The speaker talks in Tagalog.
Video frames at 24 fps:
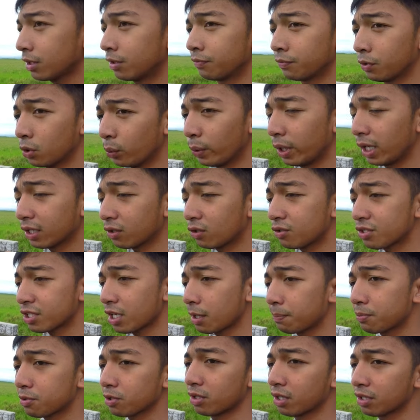fuel
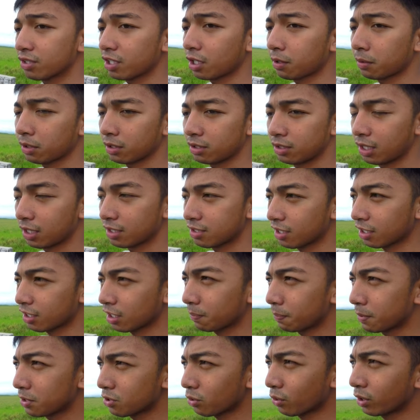consumption,
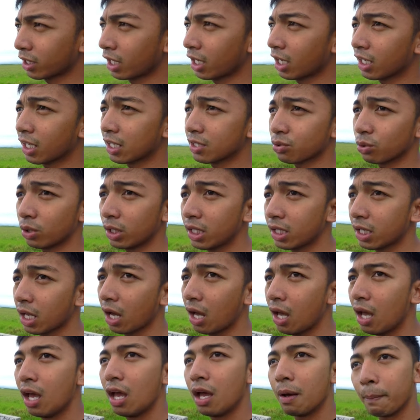nagsakripisyo ka na ng gasolina,
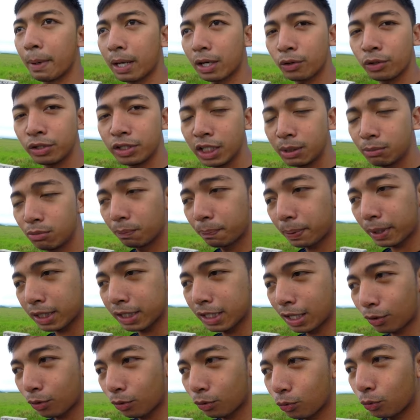pero hindi mo pa rin
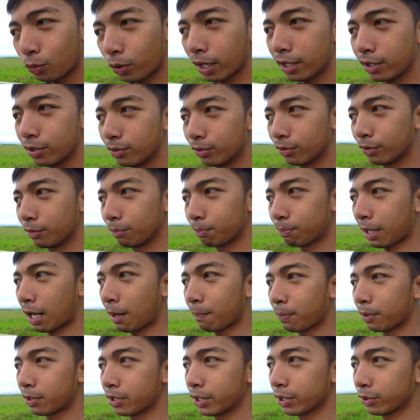nakukuha yung
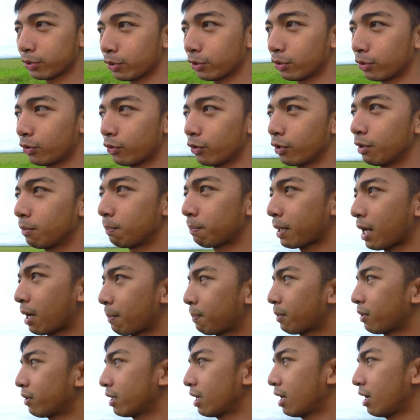proper na tono o yung
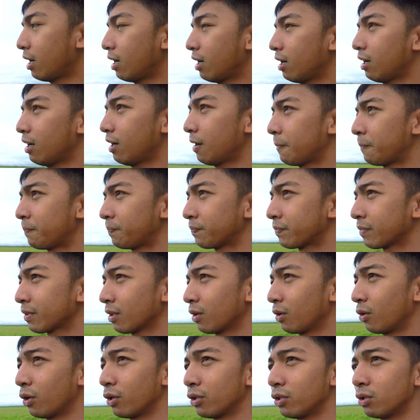proper na
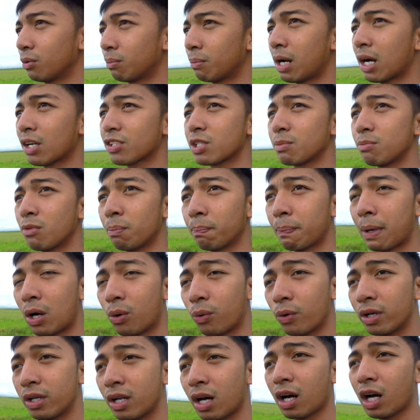o yung maximum
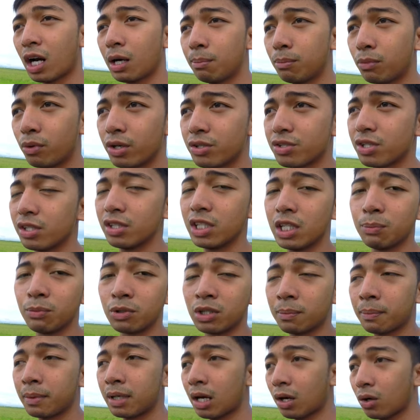power ng carb mo is hindi mo
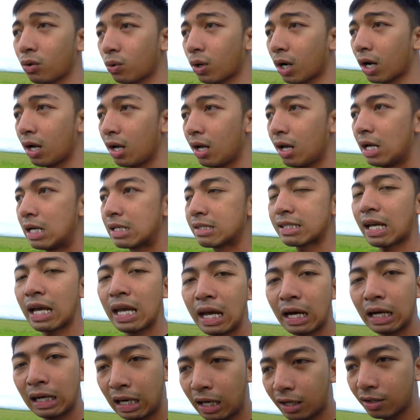naman nakuha.
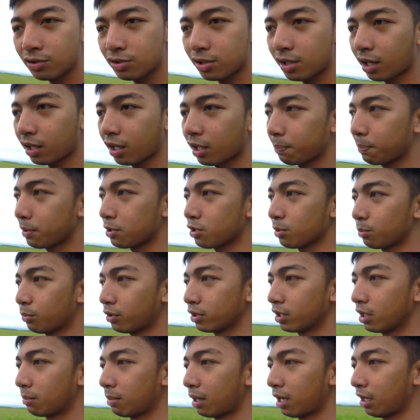Sayang lang yung sinakripisyo mo,
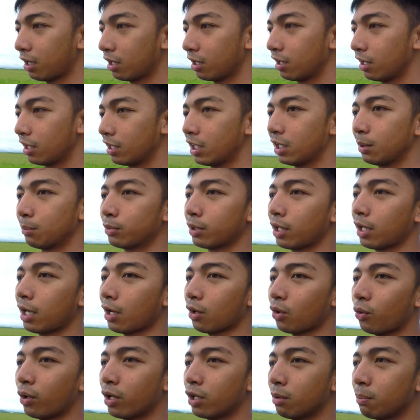di ba? Hindi mo na
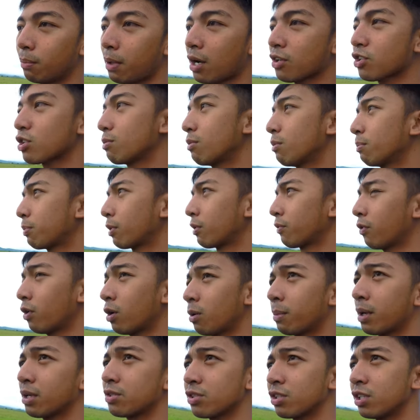nakuha yung maximum
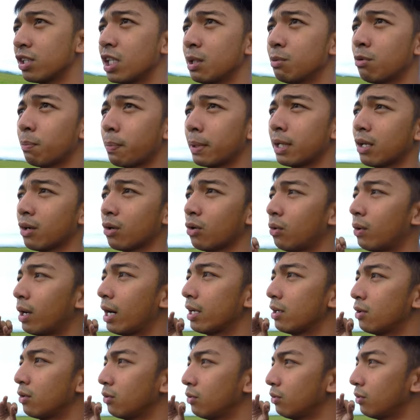performance, hindi mo pa nakuha
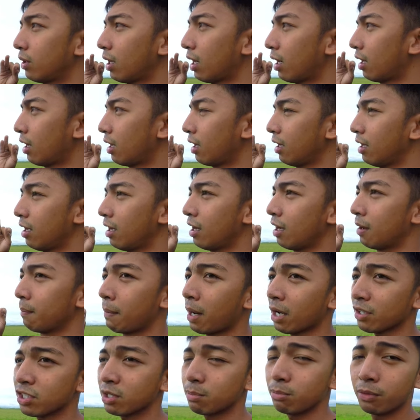yung uh,
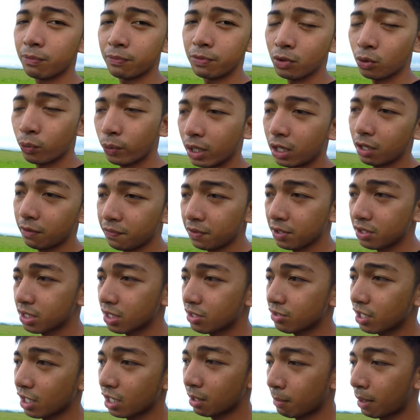maximum fuel
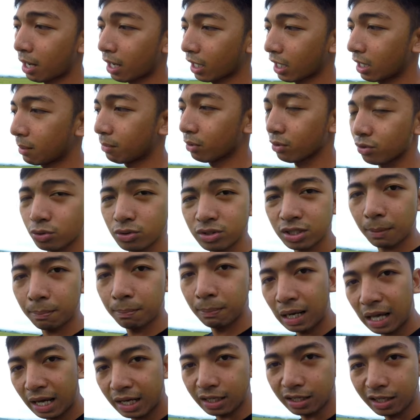efficiency ng makina mo. So,
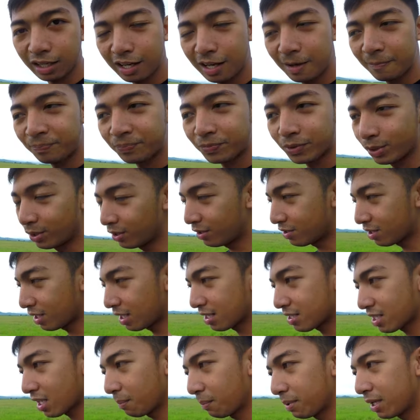sablay. Yun yung
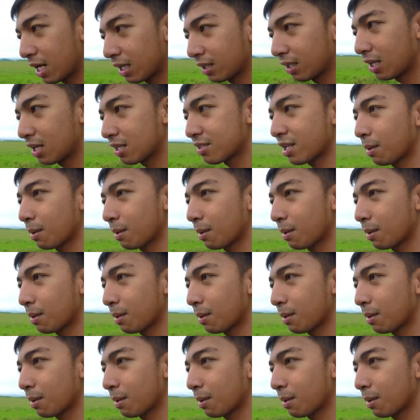sinasabi natin na